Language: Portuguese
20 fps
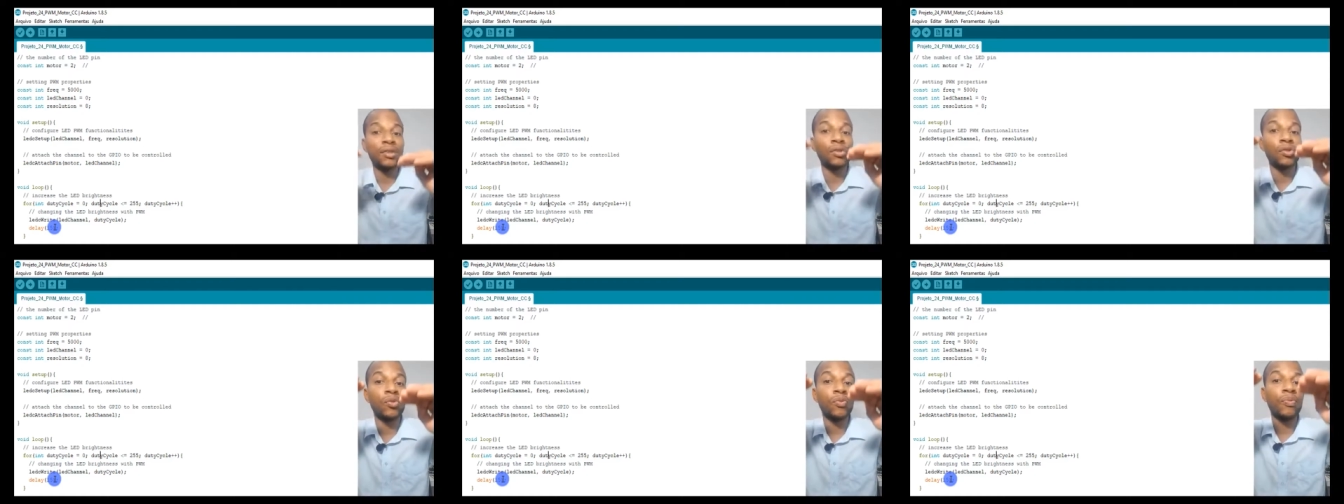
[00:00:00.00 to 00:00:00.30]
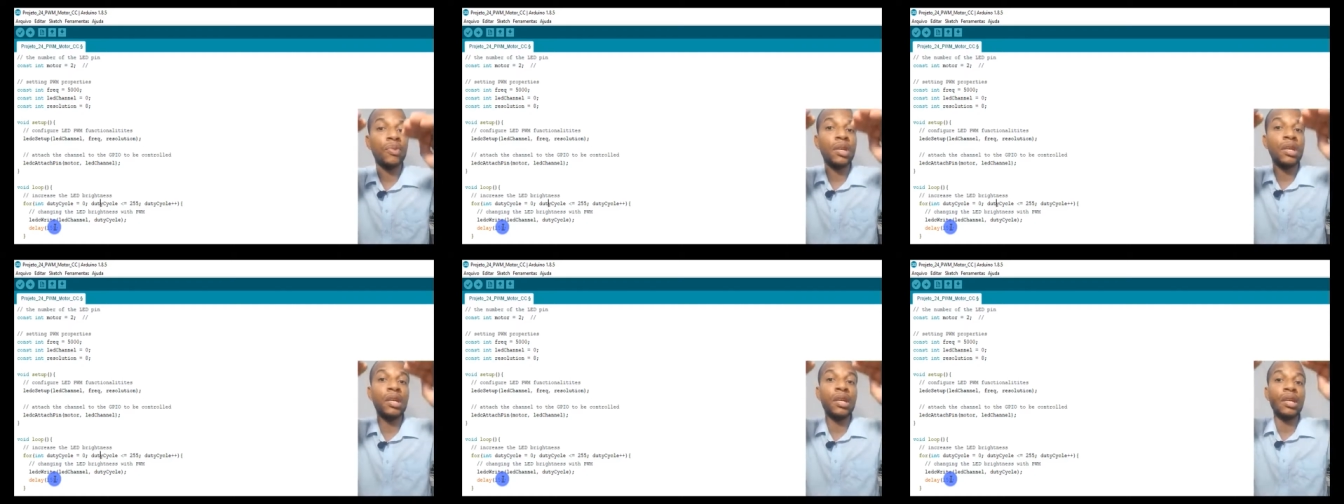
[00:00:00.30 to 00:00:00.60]
ele
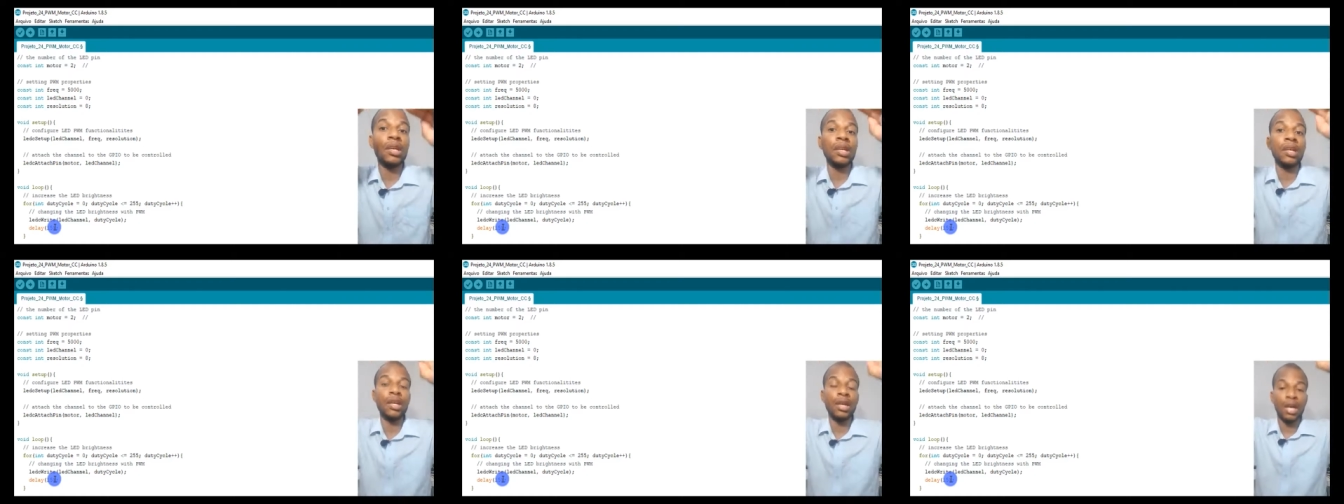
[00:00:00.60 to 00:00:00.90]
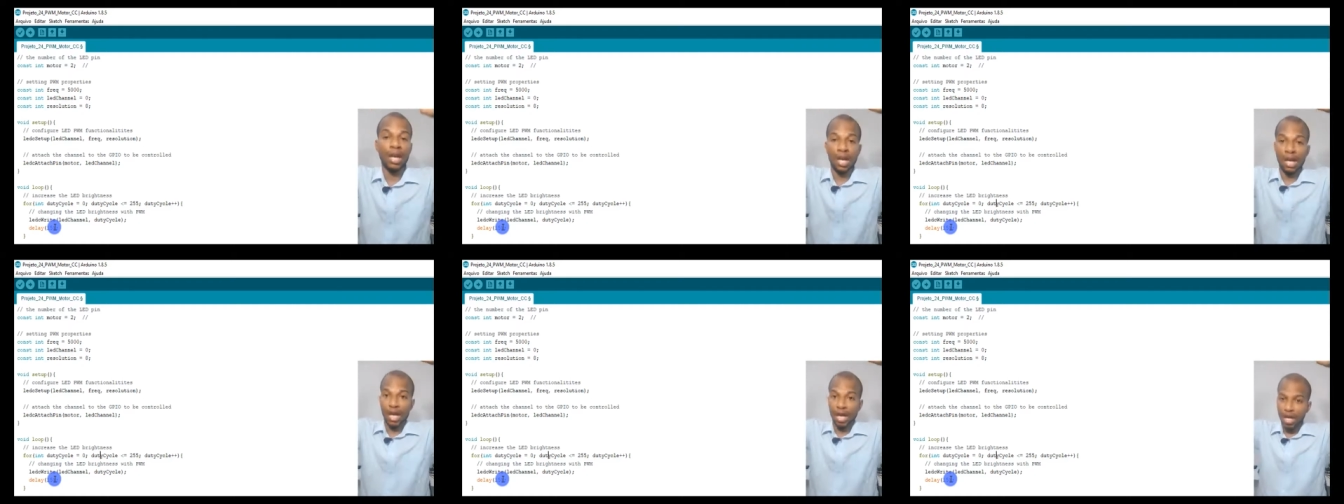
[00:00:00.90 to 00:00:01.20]

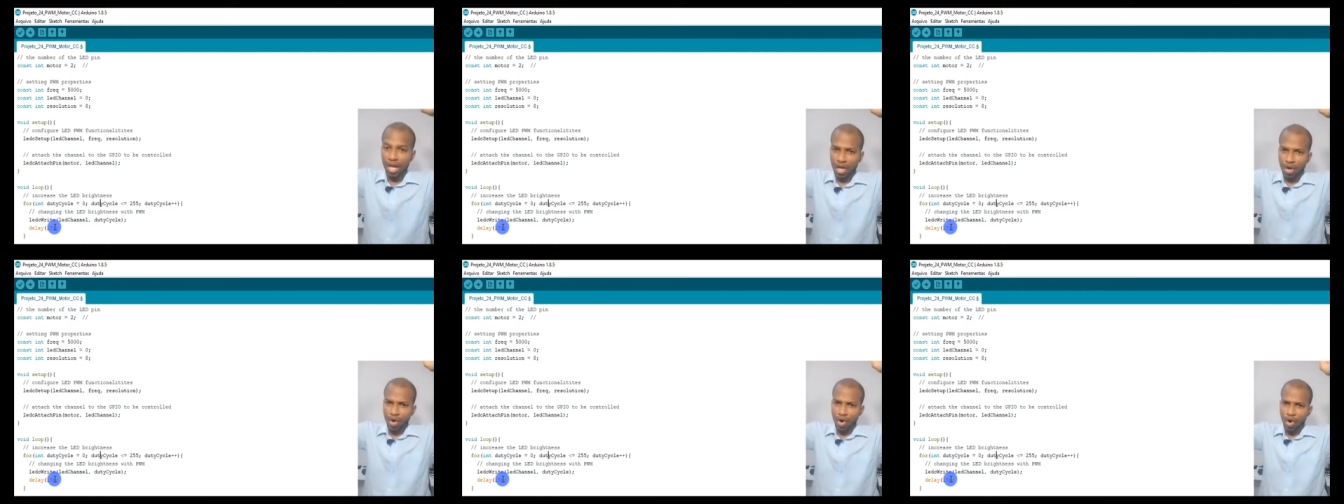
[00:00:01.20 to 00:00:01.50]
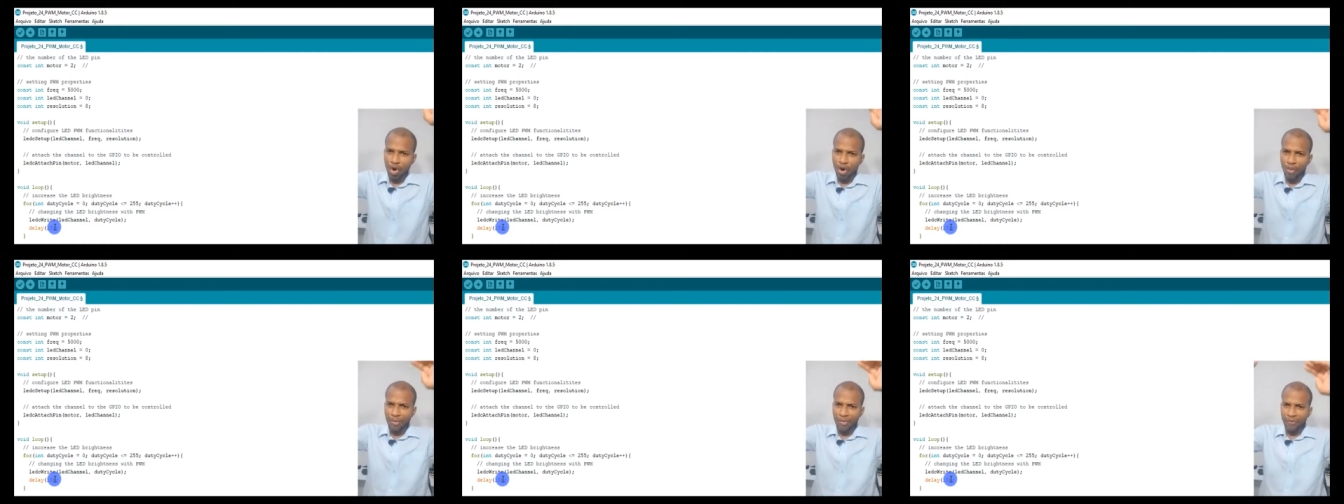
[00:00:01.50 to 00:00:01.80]
subir e
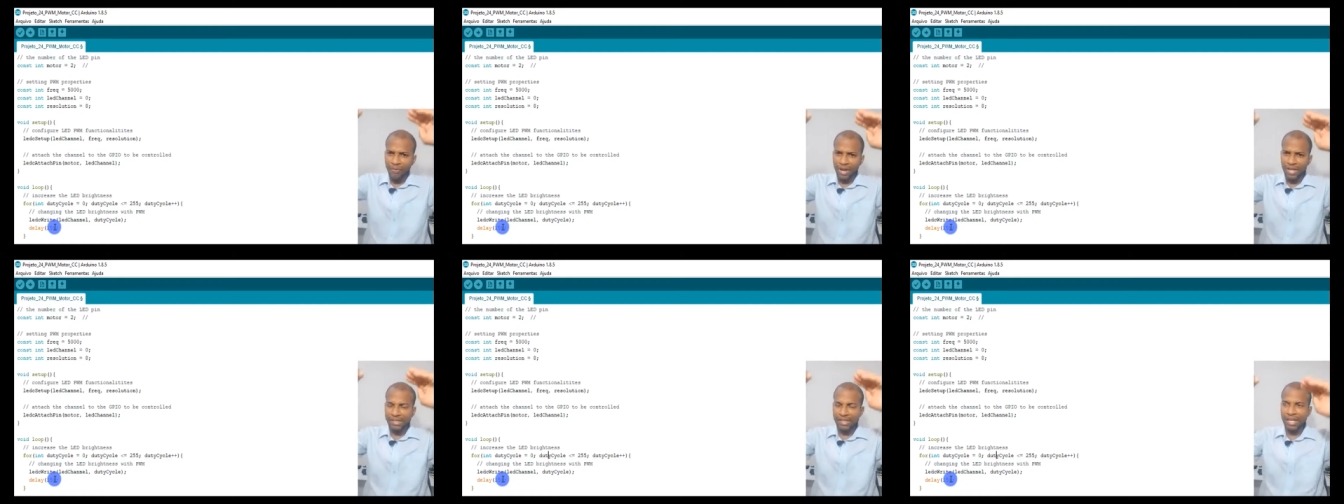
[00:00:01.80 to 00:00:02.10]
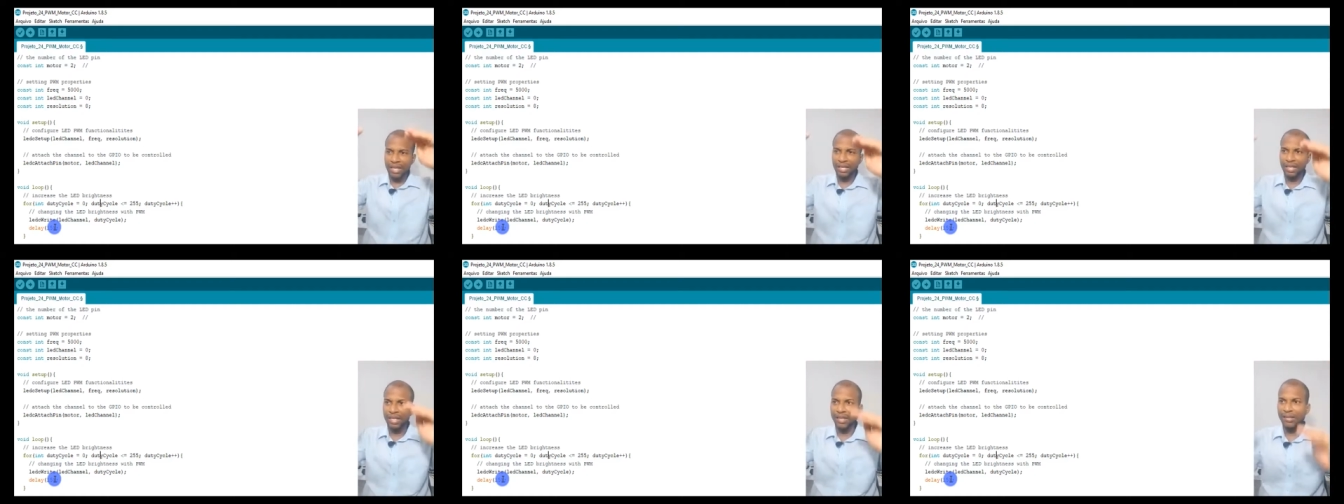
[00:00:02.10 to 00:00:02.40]
como
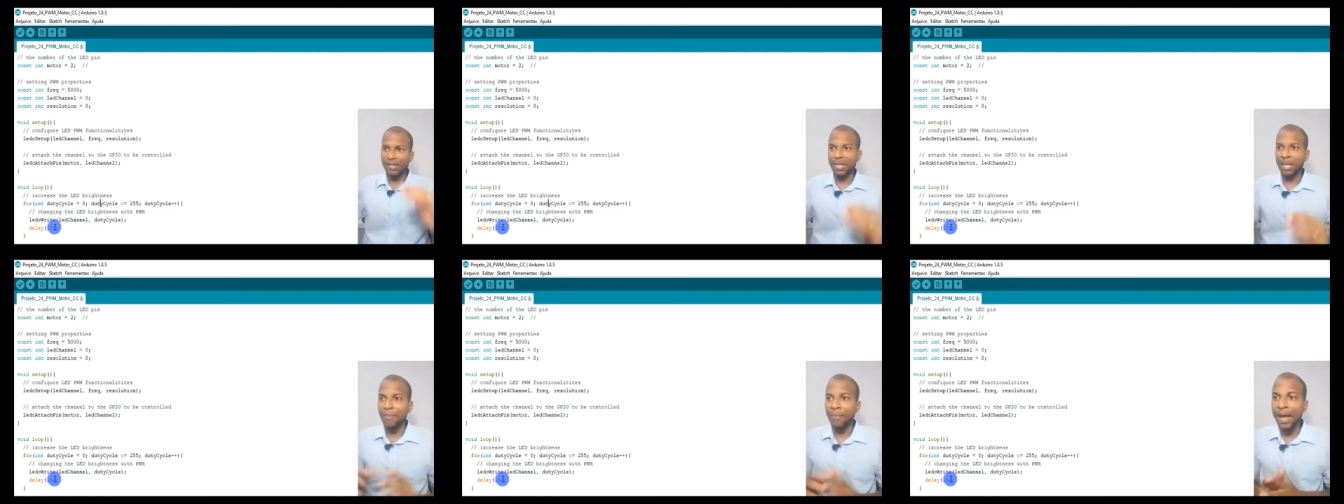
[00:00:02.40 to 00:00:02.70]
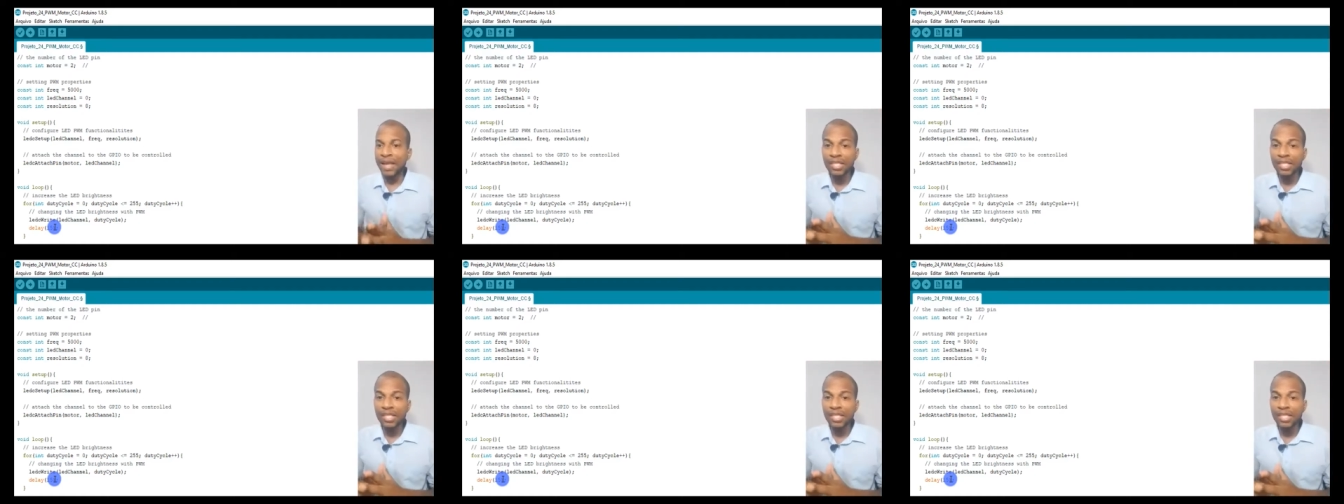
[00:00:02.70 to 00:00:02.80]
fazer ele descer.